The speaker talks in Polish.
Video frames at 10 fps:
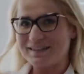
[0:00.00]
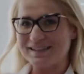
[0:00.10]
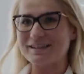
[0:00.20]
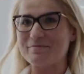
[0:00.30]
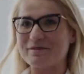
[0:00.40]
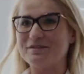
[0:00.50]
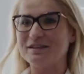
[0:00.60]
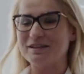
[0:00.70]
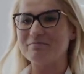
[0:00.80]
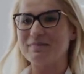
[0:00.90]
jest
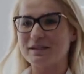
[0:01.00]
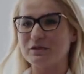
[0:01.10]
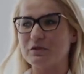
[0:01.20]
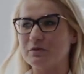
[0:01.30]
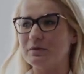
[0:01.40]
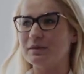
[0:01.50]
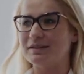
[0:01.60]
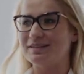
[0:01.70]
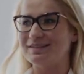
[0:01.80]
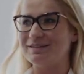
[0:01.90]
naprawdę bardzo
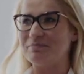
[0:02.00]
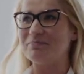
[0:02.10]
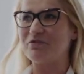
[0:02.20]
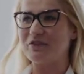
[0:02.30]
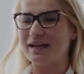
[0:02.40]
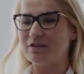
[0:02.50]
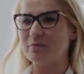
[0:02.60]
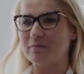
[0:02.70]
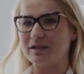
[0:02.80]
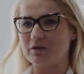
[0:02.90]

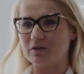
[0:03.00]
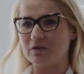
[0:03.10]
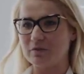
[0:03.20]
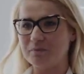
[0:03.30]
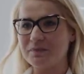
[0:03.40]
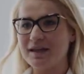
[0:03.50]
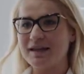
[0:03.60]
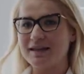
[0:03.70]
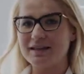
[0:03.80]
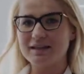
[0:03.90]
fajną metodą.
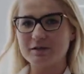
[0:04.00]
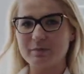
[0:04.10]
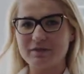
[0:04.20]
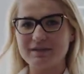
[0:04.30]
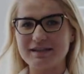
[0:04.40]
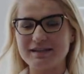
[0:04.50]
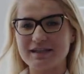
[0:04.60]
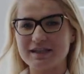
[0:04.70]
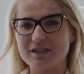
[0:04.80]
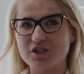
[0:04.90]
Inna sprawa jest
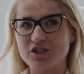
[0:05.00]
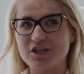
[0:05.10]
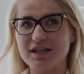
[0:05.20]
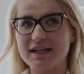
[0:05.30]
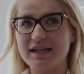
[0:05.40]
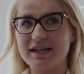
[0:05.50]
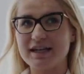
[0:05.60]
taka, że